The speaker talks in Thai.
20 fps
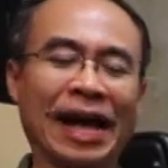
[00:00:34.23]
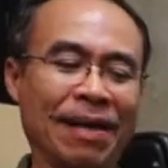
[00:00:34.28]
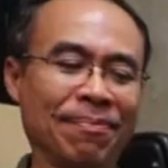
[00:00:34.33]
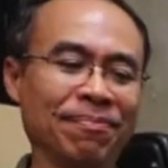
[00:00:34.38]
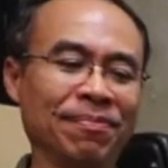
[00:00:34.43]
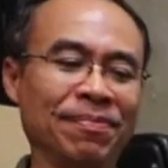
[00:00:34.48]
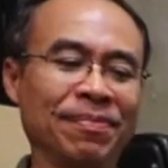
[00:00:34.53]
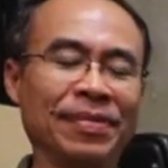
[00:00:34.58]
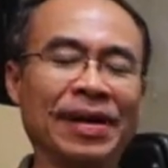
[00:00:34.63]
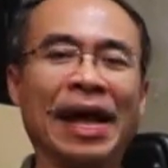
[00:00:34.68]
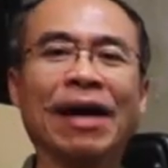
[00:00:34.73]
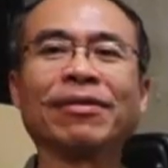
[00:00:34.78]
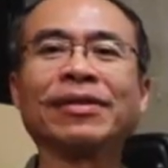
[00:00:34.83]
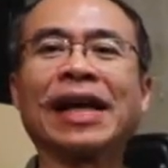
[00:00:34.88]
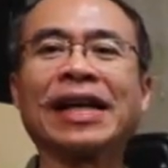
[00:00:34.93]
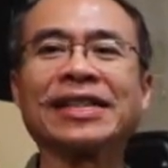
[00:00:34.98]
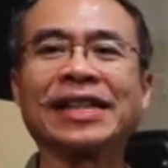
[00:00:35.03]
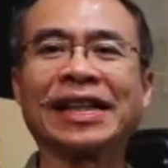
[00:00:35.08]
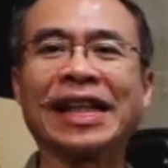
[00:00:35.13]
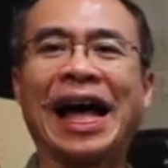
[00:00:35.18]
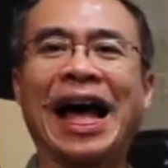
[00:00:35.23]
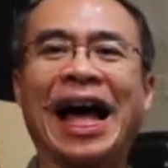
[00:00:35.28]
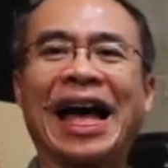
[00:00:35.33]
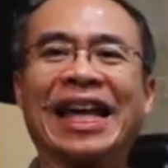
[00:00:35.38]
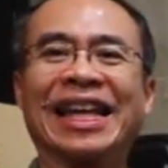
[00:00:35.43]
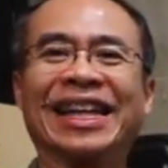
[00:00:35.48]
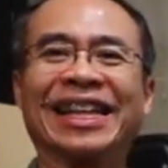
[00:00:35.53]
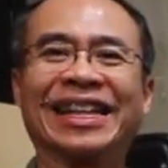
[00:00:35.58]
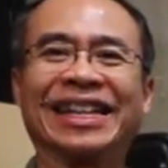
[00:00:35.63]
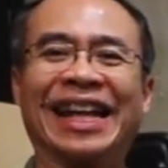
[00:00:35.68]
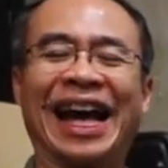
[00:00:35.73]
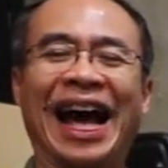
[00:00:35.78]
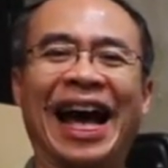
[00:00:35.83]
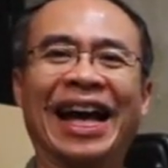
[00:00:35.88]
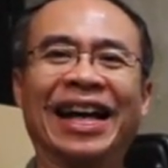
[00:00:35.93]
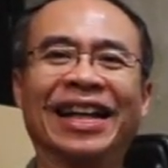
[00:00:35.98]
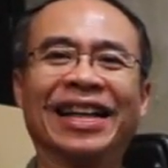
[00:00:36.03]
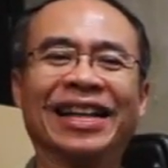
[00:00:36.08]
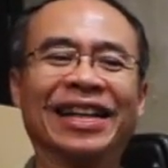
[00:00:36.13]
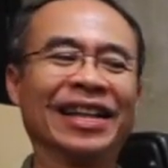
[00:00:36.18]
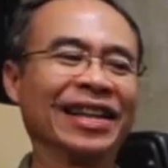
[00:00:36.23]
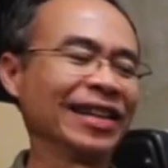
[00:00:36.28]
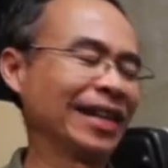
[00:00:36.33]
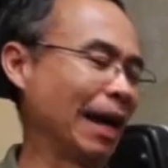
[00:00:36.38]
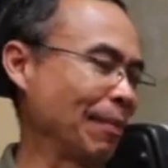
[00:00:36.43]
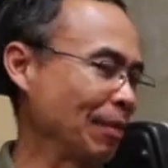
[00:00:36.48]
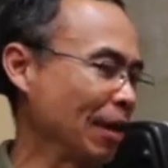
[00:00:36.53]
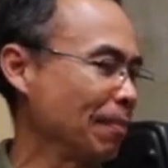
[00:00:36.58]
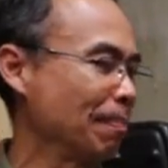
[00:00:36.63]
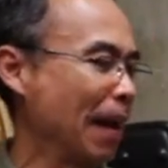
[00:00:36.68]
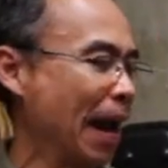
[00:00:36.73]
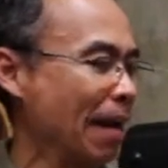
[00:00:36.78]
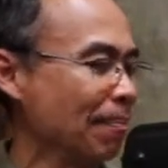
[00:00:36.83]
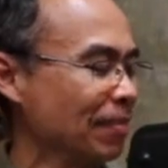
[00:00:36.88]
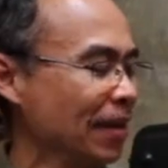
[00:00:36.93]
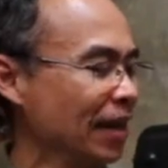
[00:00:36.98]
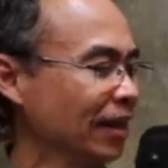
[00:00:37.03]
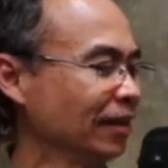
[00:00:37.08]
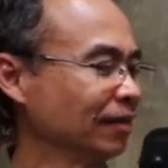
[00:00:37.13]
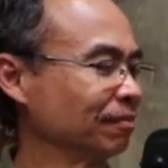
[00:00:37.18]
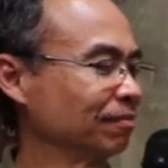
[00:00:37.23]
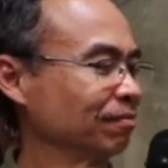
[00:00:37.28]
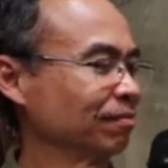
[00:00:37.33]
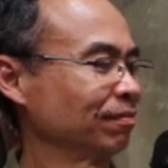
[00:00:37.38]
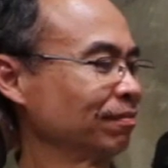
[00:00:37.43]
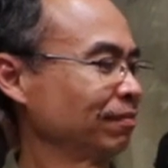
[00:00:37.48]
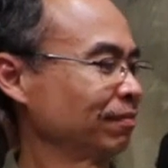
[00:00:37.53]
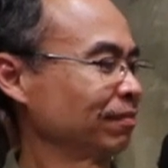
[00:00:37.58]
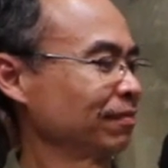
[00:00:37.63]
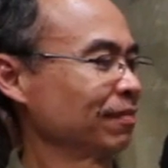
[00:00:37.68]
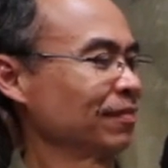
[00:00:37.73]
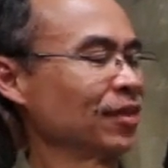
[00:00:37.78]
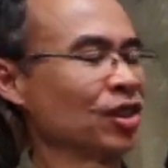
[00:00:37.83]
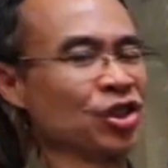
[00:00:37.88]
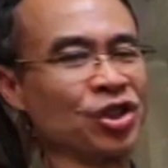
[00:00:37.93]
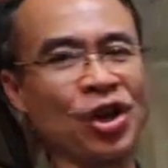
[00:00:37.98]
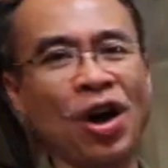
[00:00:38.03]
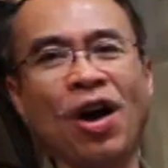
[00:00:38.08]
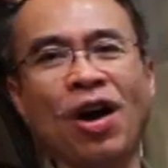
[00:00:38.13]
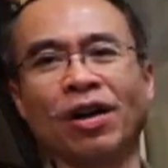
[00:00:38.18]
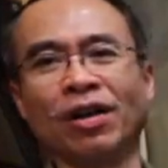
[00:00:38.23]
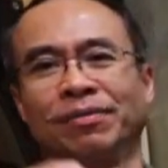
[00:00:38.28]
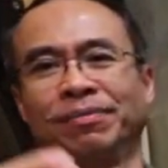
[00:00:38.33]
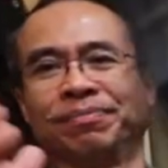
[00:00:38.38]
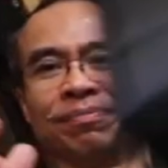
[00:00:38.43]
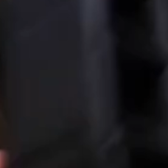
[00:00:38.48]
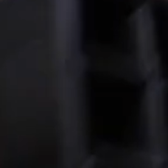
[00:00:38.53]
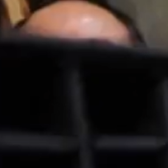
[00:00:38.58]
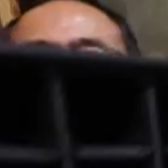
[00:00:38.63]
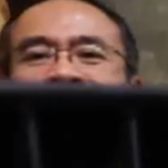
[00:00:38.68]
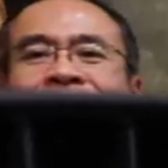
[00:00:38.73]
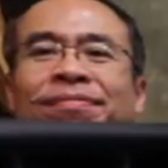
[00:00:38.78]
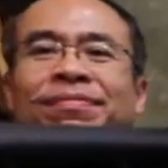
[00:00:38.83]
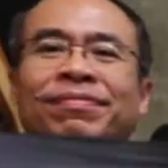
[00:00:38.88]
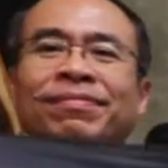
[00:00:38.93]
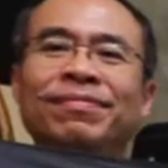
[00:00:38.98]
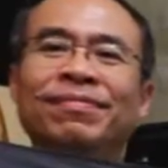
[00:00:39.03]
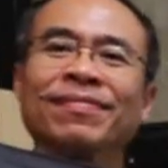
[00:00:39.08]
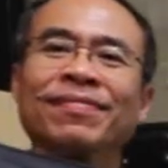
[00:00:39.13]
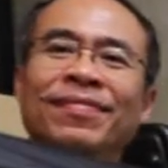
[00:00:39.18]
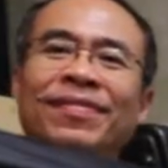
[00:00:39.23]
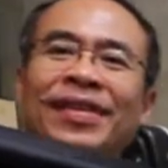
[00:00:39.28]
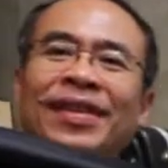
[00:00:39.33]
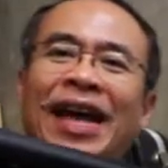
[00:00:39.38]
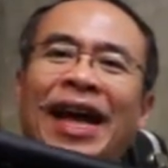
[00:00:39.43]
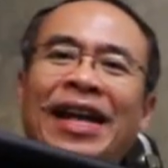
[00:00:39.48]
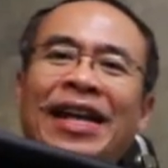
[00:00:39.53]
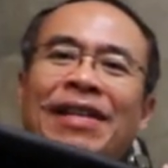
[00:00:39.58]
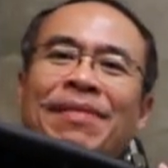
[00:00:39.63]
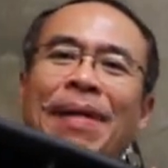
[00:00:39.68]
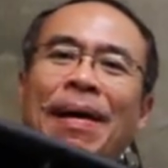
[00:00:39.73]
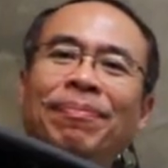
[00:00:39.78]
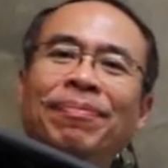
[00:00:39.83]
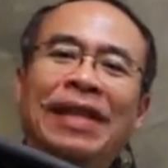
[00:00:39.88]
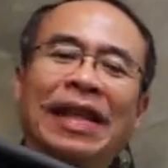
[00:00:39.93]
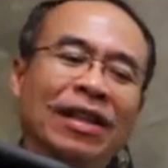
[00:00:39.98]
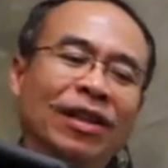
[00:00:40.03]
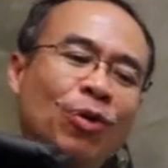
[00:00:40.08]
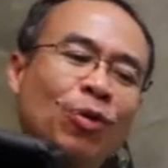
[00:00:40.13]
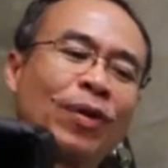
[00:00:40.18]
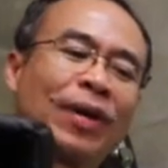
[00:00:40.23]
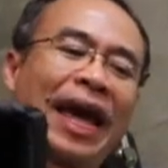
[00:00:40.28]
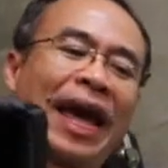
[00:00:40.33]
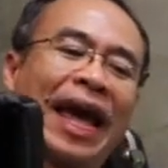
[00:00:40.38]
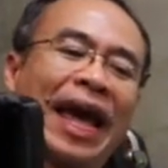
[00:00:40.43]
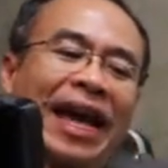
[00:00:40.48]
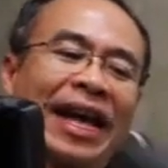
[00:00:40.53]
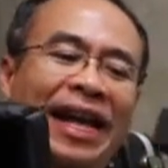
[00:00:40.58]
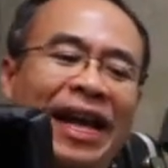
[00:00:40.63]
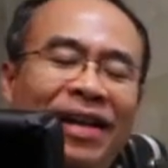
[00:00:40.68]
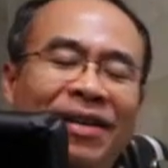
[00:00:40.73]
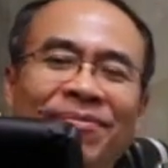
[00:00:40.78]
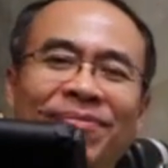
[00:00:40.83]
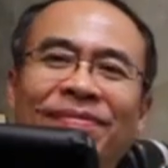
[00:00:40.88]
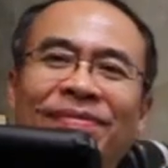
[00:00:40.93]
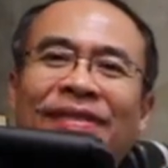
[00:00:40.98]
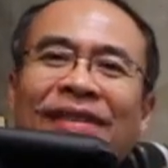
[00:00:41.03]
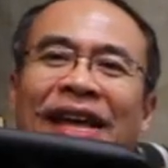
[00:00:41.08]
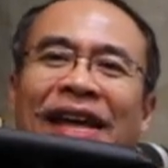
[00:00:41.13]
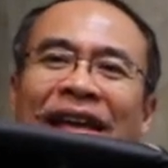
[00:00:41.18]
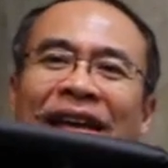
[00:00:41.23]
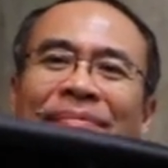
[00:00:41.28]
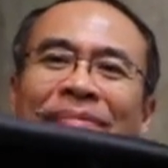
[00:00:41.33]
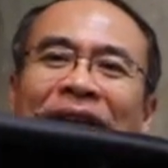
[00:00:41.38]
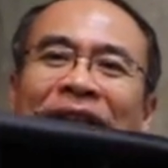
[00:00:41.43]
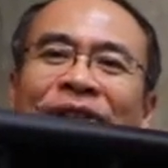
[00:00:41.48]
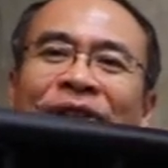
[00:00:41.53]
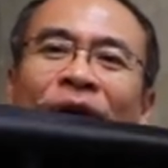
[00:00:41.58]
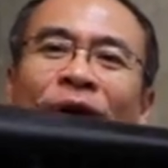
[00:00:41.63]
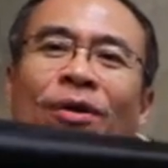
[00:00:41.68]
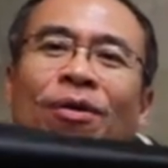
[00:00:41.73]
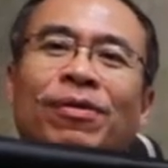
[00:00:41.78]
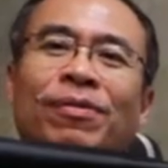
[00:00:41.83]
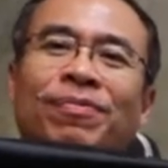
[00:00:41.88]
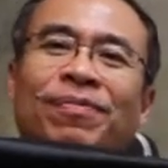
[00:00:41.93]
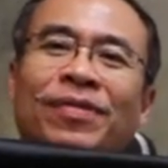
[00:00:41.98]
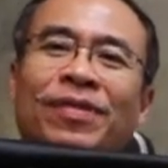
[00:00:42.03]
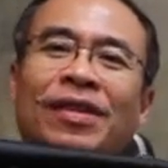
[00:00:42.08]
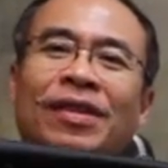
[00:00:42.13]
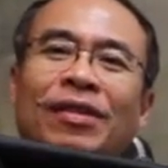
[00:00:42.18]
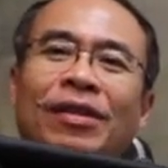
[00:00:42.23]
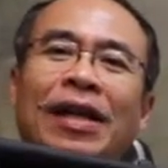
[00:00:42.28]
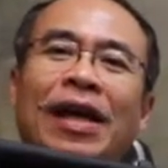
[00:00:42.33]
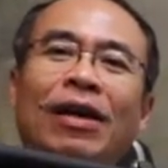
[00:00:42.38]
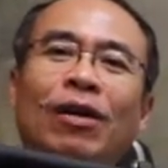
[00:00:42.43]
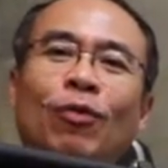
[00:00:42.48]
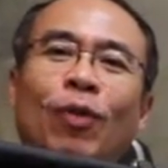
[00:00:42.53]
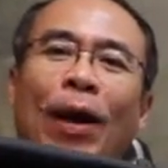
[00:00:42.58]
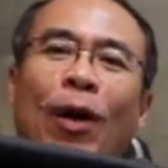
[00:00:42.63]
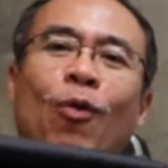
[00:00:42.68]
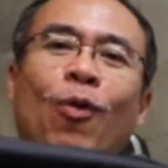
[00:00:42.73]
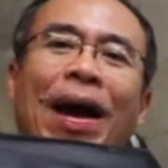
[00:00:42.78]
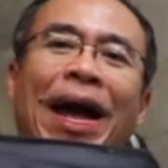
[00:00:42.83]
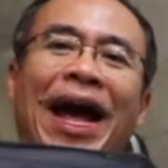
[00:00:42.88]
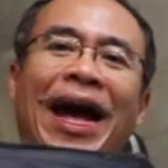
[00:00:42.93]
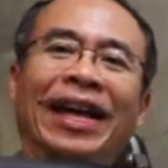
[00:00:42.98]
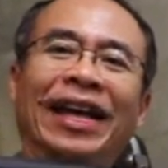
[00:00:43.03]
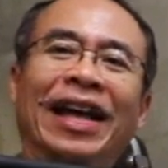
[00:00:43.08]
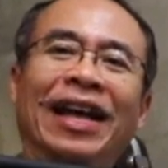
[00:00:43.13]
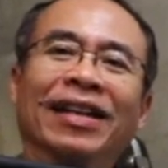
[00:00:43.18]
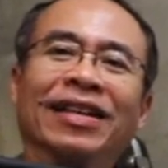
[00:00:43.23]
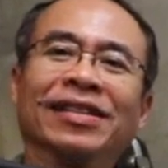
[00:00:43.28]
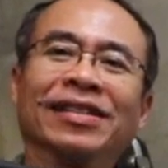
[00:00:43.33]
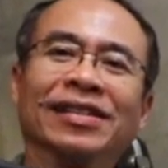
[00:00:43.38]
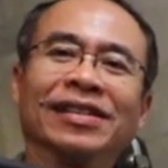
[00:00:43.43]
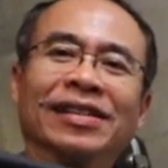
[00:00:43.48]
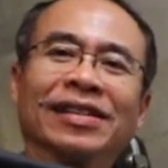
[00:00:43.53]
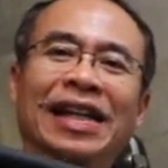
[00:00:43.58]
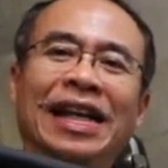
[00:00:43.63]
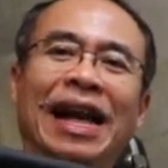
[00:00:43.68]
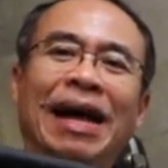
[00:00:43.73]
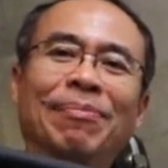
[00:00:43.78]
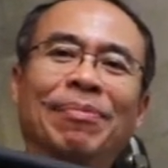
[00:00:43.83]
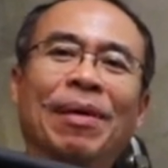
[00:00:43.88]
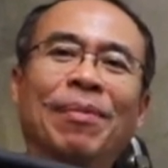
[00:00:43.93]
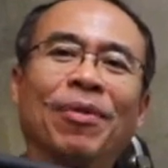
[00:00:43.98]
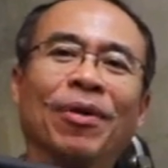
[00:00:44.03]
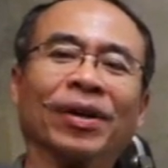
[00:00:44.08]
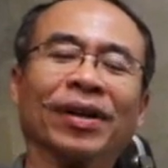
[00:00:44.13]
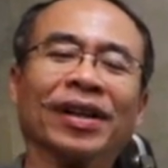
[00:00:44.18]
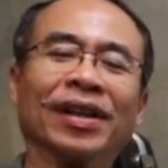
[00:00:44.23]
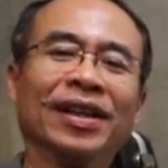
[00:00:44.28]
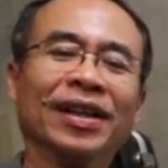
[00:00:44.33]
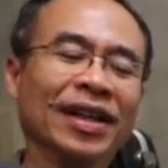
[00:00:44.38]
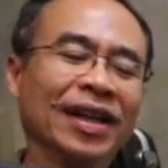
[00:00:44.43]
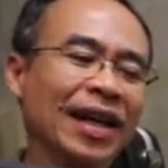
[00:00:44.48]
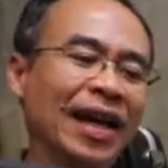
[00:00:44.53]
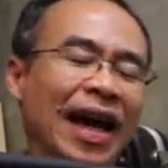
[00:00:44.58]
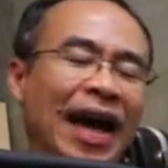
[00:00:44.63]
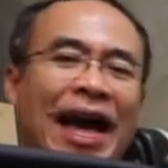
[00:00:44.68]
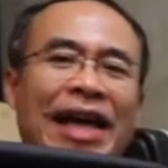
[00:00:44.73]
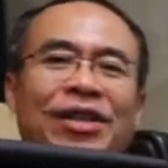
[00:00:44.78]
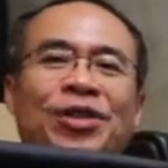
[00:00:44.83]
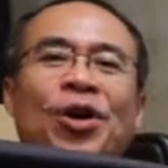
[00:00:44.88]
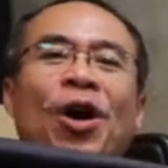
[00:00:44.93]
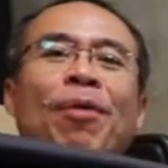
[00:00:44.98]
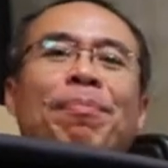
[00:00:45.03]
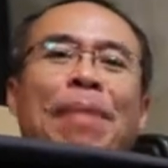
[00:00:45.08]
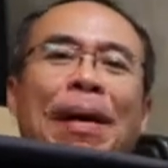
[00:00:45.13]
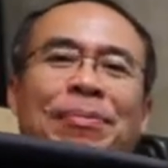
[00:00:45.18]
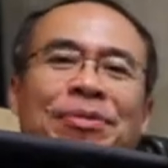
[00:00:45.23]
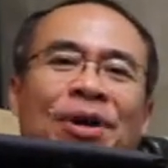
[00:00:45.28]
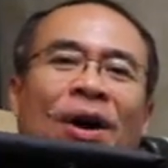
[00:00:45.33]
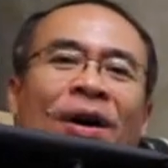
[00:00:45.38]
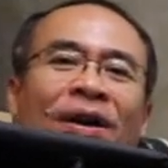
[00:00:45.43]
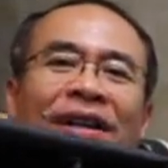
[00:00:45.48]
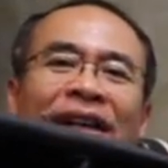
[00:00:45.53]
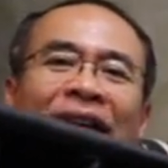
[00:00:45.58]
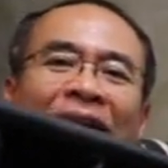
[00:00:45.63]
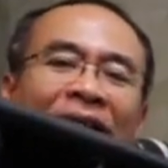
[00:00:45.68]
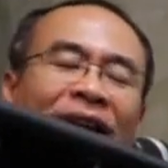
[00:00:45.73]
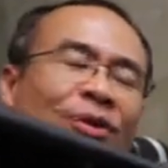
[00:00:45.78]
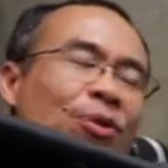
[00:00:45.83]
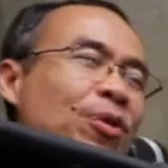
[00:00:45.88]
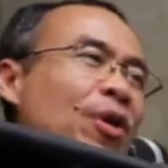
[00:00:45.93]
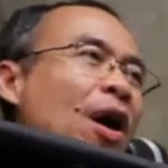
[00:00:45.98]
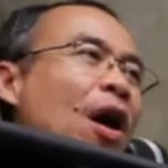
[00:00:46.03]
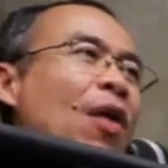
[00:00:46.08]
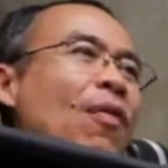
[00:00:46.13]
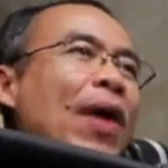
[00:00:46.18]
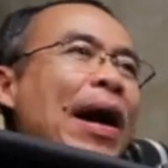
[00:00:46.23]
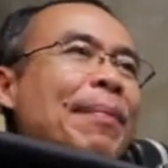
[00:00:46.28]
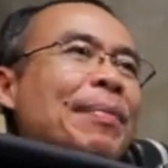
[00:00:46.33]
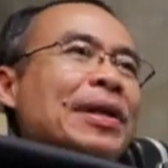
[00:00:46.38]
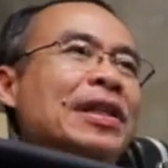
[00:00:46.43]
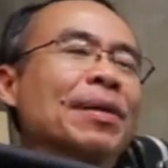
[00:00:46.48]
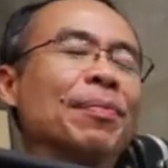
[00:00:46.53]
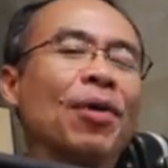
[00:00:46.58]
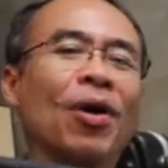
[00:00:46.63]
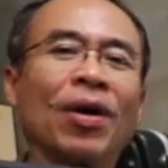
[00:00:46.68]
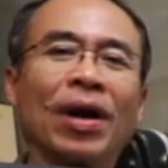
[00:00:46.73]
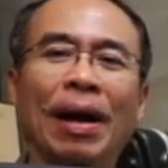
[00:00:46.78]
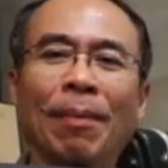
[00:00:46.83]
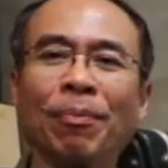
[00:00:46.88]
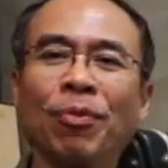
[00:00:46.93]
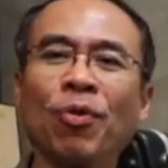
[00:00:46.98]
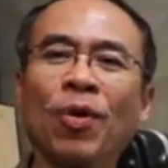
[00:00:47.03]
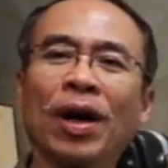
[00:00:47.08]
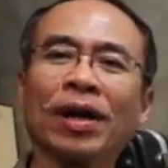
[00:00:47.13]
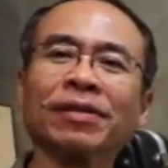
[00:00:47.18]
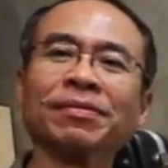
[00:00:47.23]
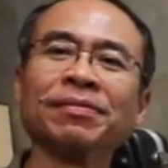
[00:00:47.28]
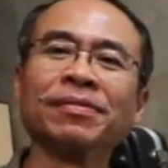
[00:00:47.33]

ครับ แล้วแต่สไตล์นะกับอีกแบบหนึง่งช่อง อันนี้แบบตีนตุ๊กแกนะไม่เป็นช่องเดินแควกๆเนี้ยสลับได้บทไอช่องแบบช่องนะลุงหนอว่ามันจะเหมาะกับพวก